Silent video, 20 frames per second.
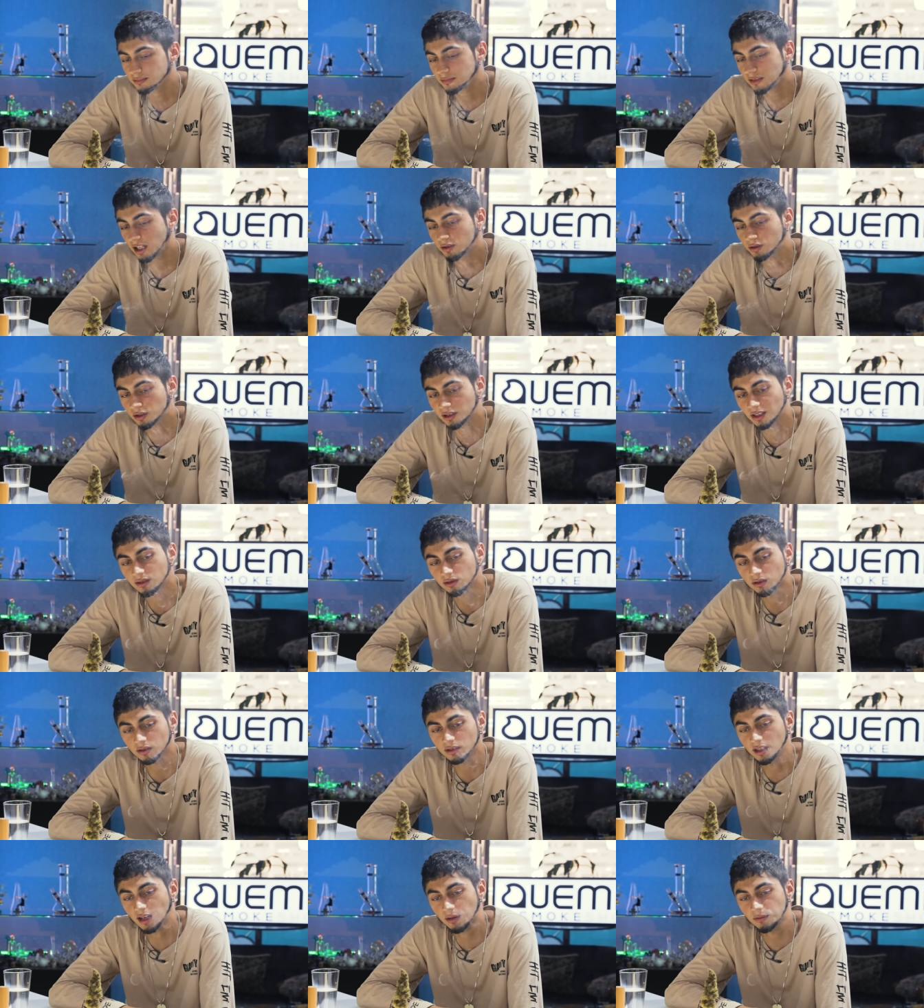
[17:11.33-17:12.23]
ya no
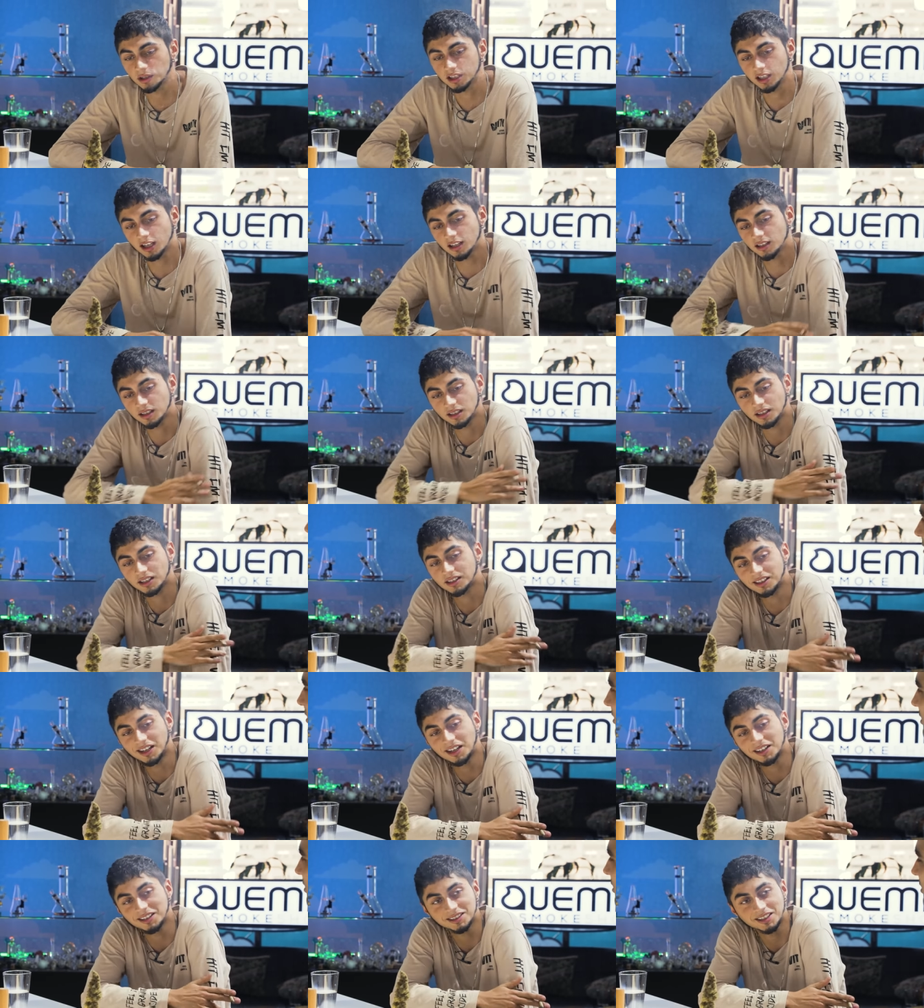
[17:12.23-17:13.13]
salto ni la mitad
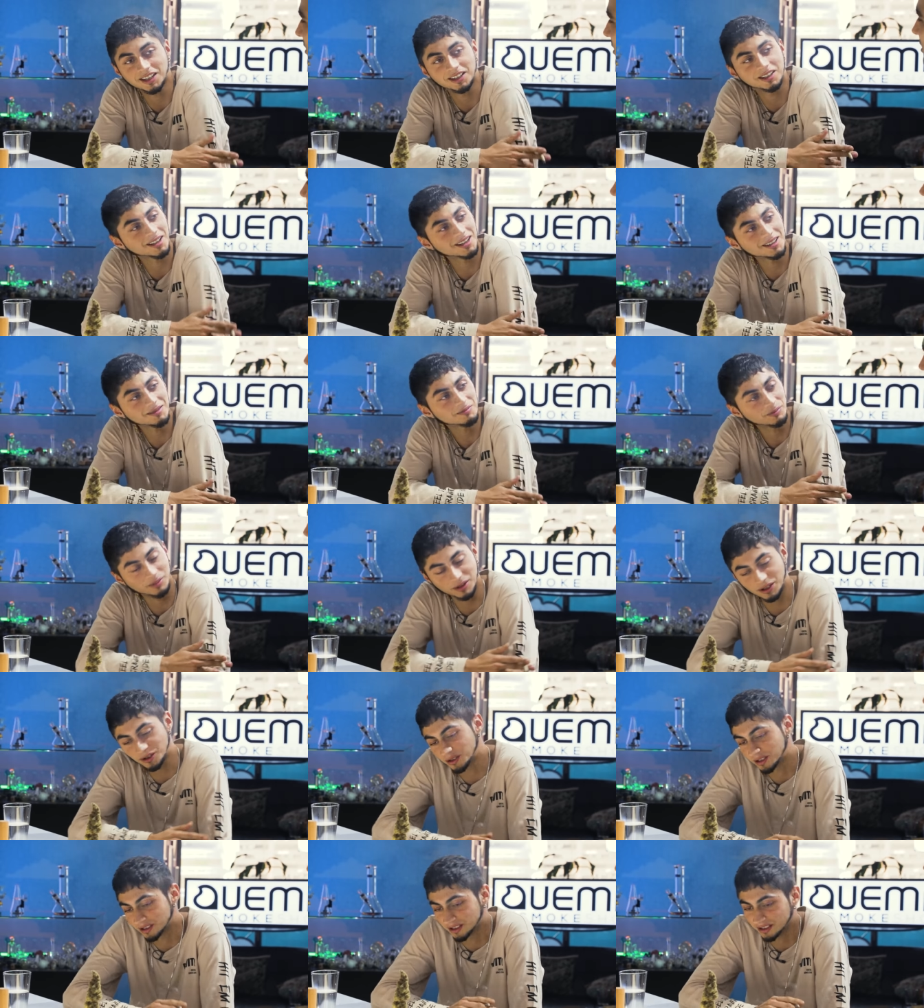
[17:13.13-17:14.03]
de, esa edad,
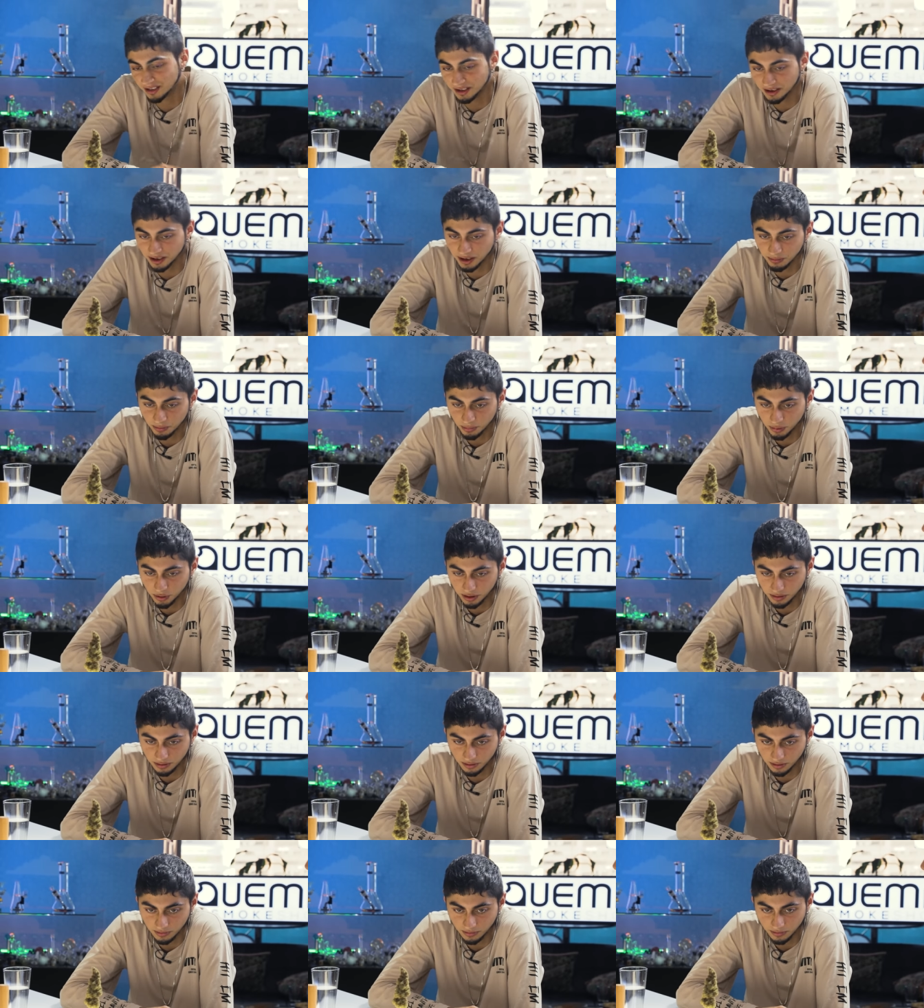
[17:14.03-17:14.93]
pero en ese
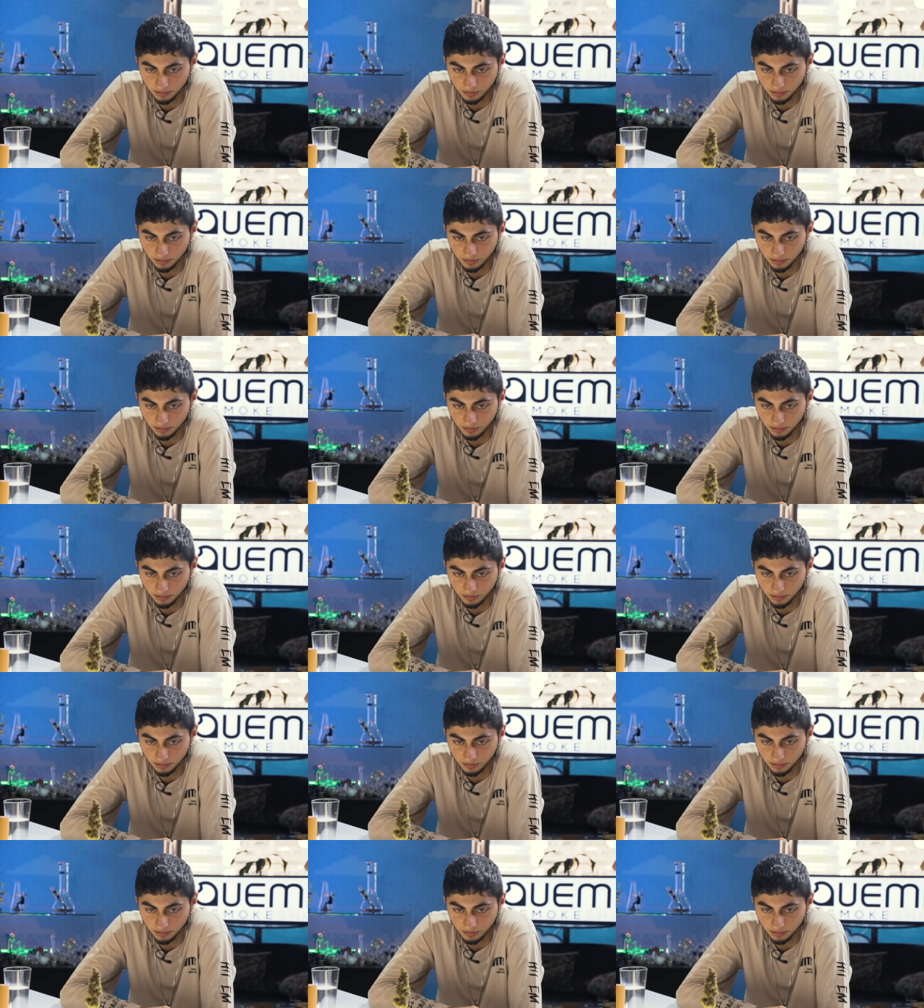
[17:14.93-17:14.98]
tiempo,